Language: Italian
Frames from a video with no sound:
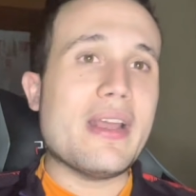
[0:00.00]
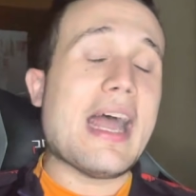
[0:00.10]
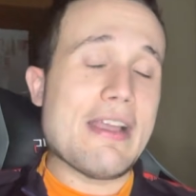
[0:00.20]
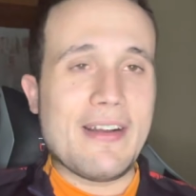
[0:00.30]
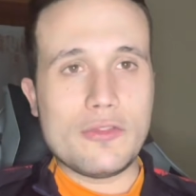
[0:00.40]

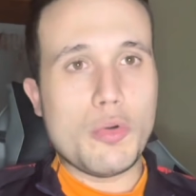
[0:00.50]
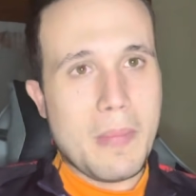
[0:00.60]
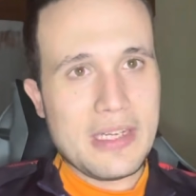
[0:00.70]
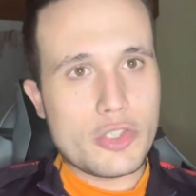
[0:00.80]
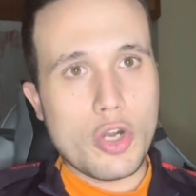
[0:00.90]
hai fatto un
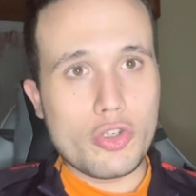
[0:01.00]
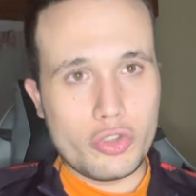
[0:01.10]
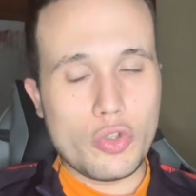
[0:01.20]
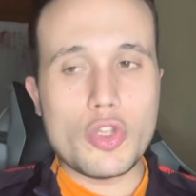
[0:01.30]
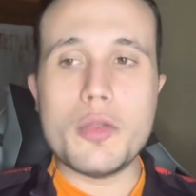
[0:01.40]
bel gioco
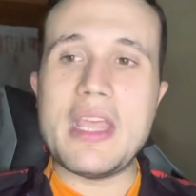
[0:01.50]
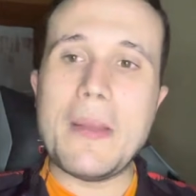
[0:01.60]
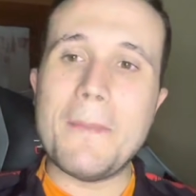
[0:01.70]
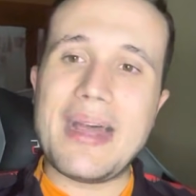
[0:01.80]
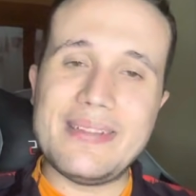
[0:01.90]
secondo me,
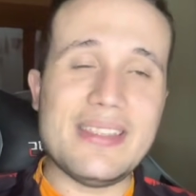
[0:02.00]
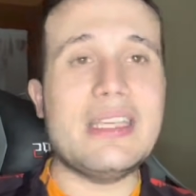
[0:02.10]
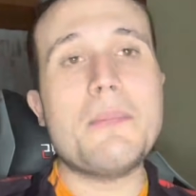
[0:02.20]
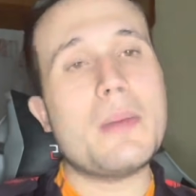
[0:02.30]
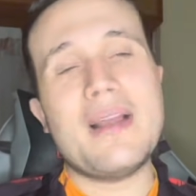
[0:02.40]
ma ti è
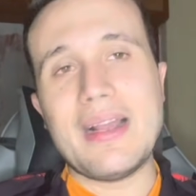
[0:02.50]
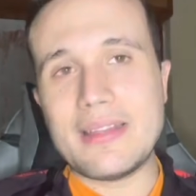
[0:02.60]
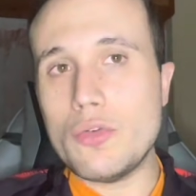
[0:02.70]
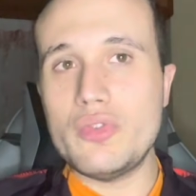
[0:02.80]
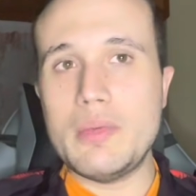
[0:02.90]
sempre mancata
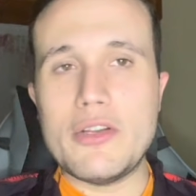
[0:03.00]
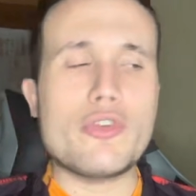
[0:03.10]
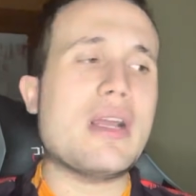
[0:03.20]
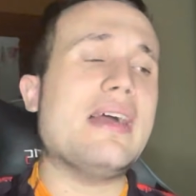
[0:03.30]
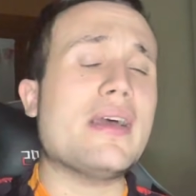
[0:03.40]
l'ultima
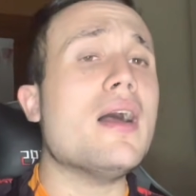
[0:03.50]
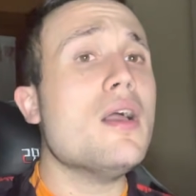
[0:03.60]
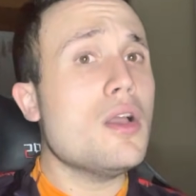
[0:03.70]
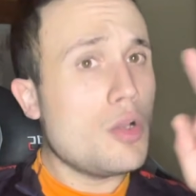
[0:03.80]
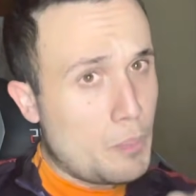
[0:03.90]
giocata
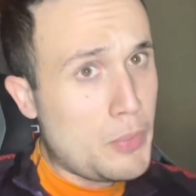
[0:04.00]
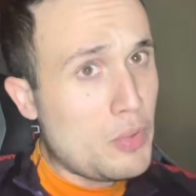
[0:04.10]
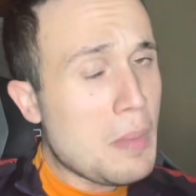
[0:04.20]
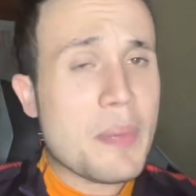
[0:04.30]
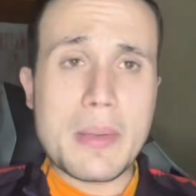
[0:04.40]
più
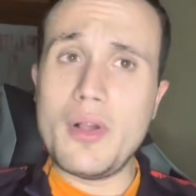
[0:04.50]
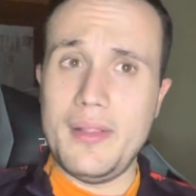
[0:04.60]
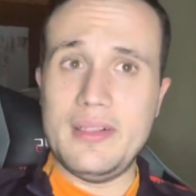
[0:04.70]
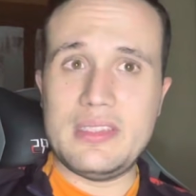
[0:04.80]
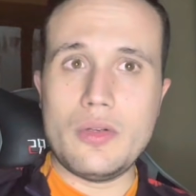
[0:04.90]
nel primo che
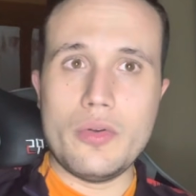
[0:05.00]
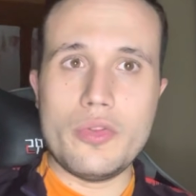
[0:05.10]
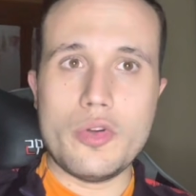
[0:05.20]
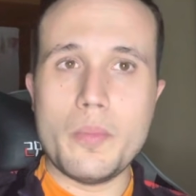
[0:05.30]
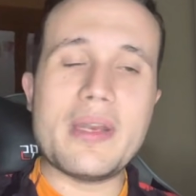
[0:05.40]
nel
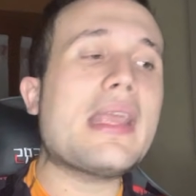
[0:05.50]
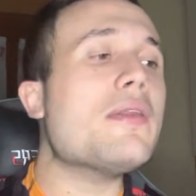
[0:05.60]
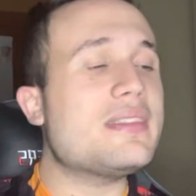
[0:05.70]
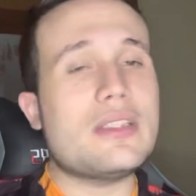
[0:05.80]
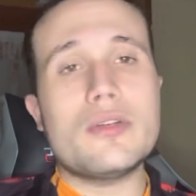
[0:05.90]
secondo, perché io
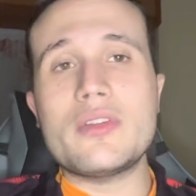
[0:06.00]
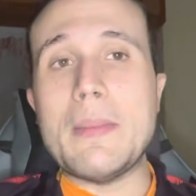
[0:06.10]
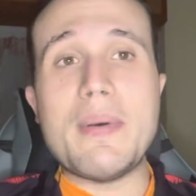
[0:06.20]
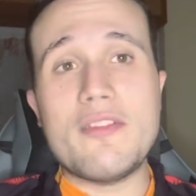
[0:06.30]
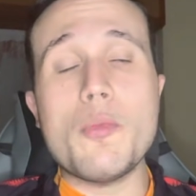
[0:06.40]
nel secondo
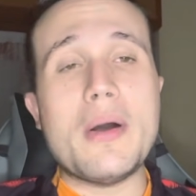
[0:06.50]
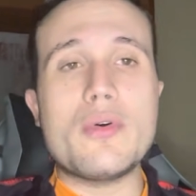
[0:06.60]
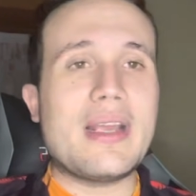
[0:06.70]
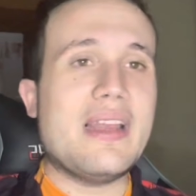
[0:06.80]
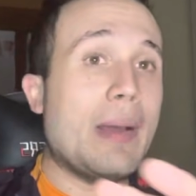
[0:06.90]
tempo avevo paura
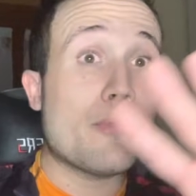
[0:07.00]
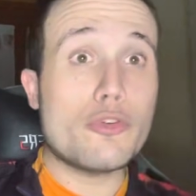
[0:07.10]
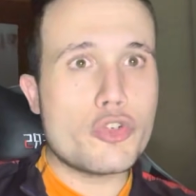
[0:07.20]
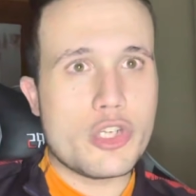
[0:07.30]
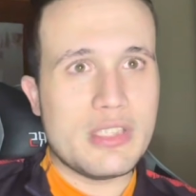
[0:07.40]
che il Napoli
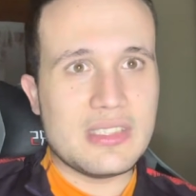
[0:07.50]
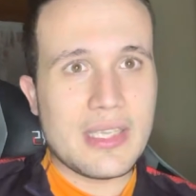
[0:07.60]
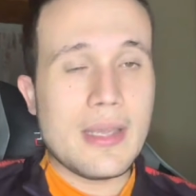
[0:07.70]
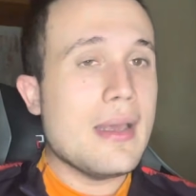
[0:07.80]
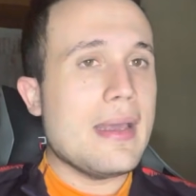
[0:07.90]

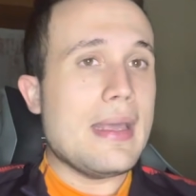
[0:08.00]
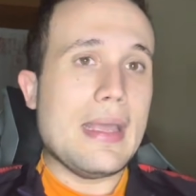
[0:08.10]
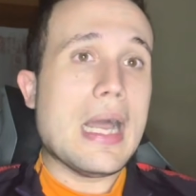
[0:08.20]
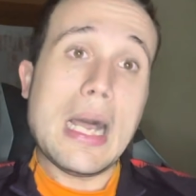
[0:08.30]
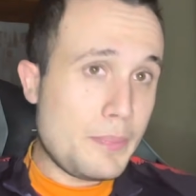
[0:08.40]
uscisse
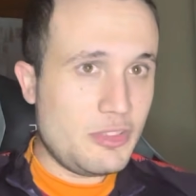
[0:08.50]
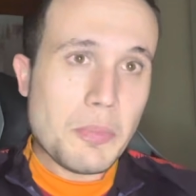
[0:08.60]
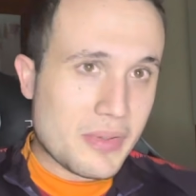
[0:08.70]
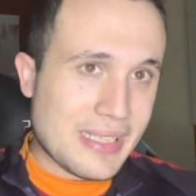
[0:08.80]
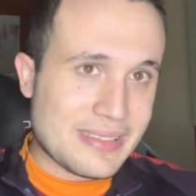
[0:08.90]
e si
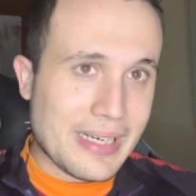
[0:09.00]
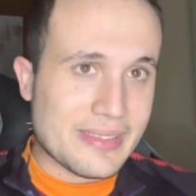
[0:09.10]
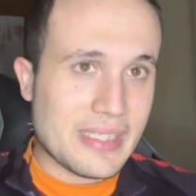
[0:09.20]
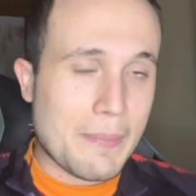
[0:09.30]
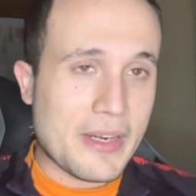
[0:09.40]
portasse a casa
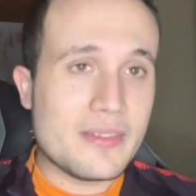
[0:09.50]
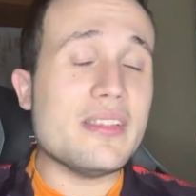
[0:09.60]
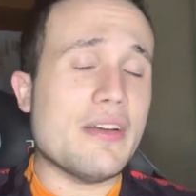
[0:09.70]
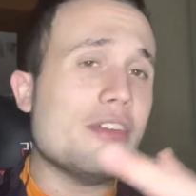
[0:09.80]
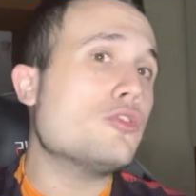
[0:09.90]
la
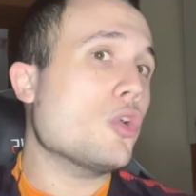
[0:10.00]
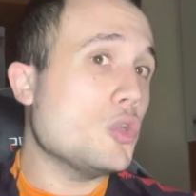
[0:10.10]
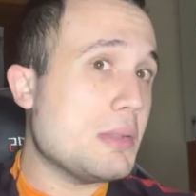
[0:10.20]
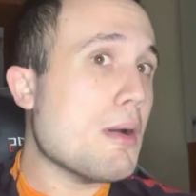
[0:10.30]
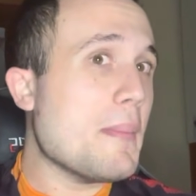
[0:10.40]
partita, visto che
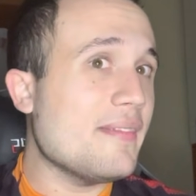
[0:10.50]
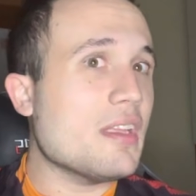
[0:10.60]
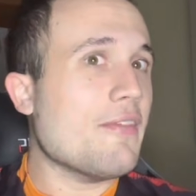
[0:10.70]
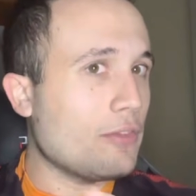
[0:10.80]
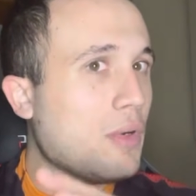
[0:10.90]
ultimamente ha
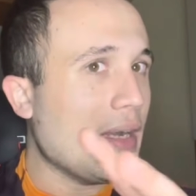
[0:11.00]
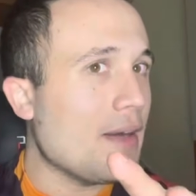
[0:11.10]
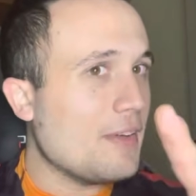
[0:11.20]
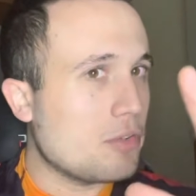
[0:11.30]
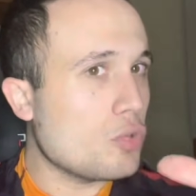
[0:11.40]
fatto, ha
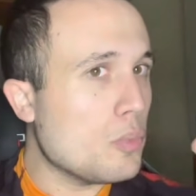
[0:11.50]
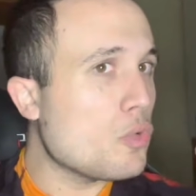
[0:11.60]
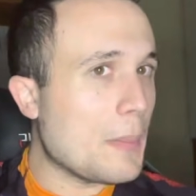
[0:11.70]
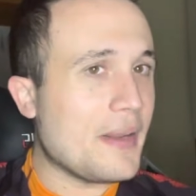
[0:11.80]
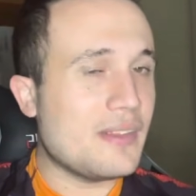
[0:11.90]
fatto
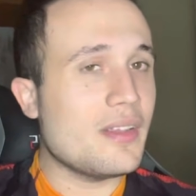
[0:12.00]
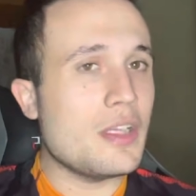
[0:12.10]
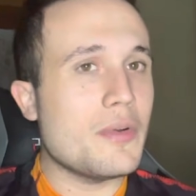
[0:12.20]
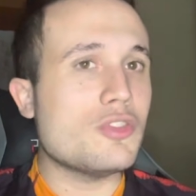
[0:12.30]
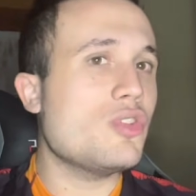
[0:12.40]
comunque partite di
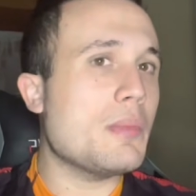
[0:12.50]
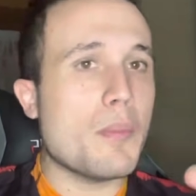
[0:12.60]
questo tipo,